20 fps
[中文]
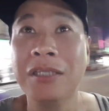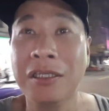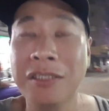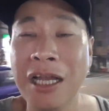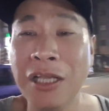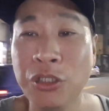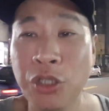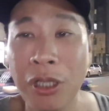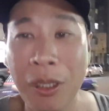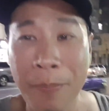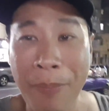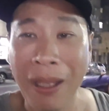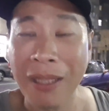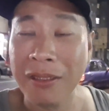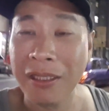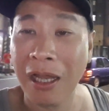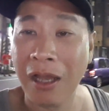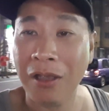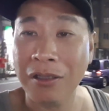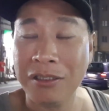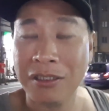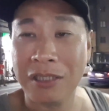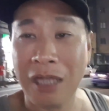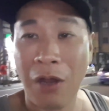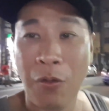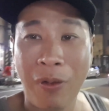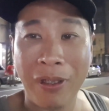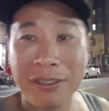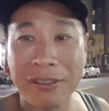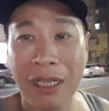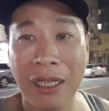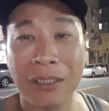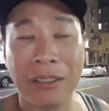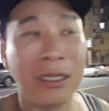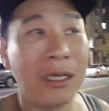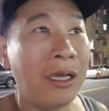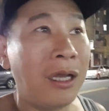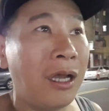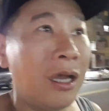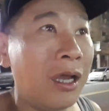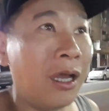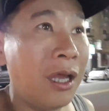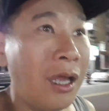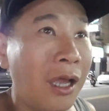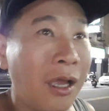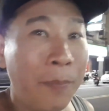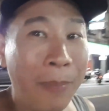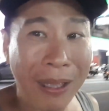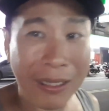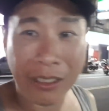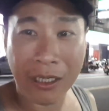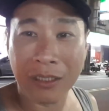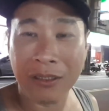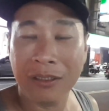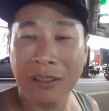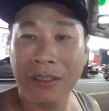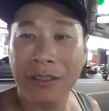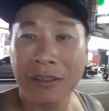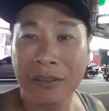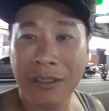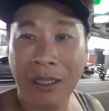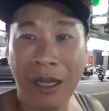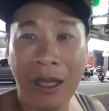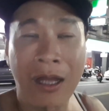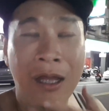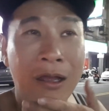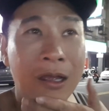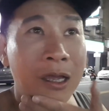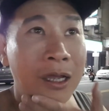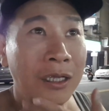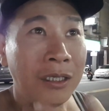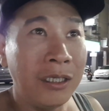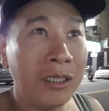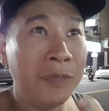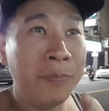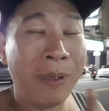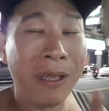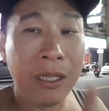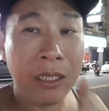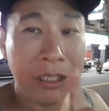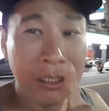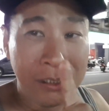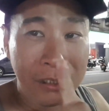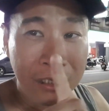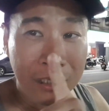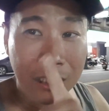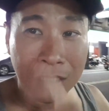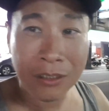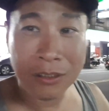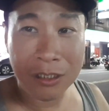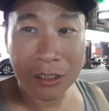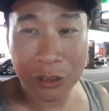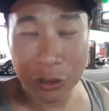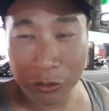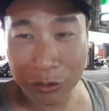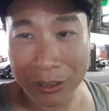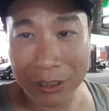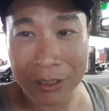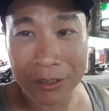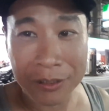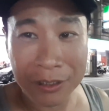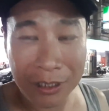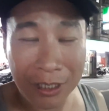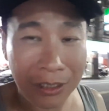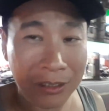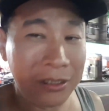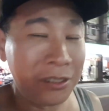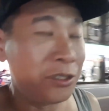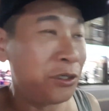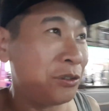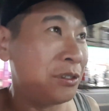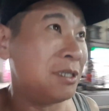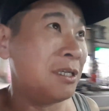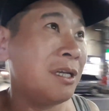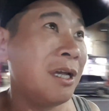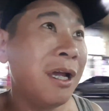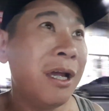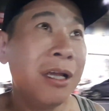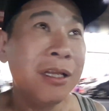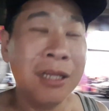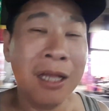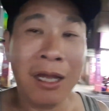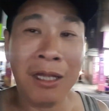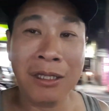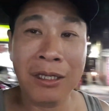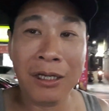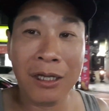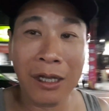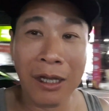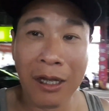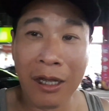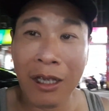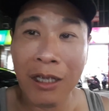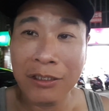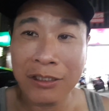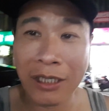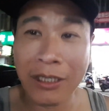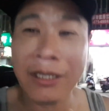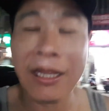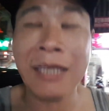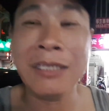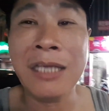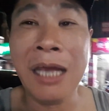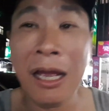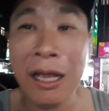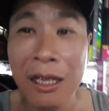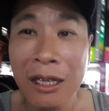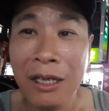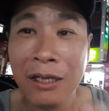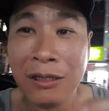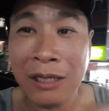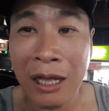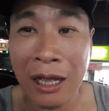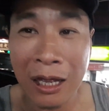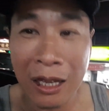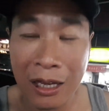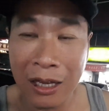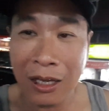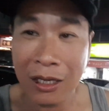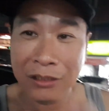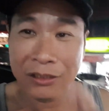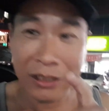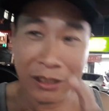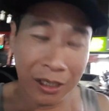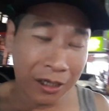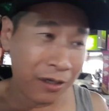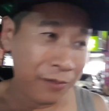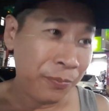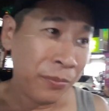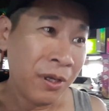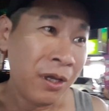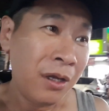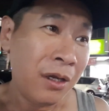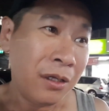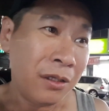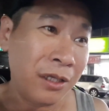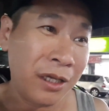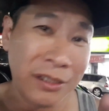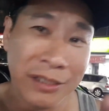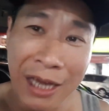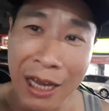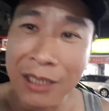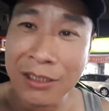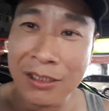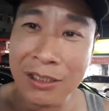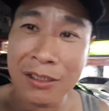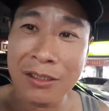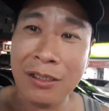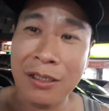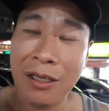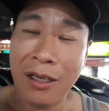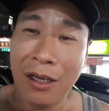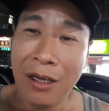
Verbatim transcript: 上9点半到一直到晚上的8点。那一天是休息，一天是休息。那谢谢大家。那记得，下一次，